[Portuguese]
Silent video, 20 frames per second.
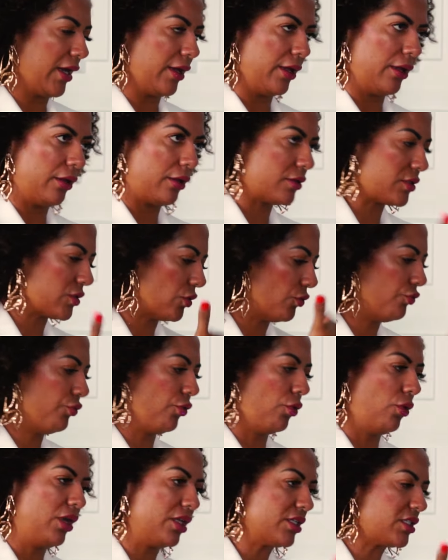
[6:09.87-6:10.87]
é, são
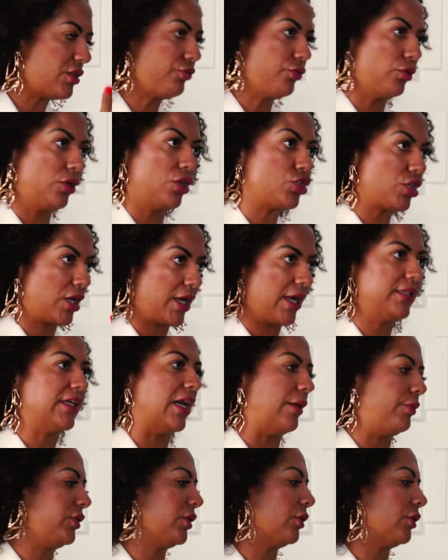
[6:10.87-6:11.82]
folhas e folhas de cardápio.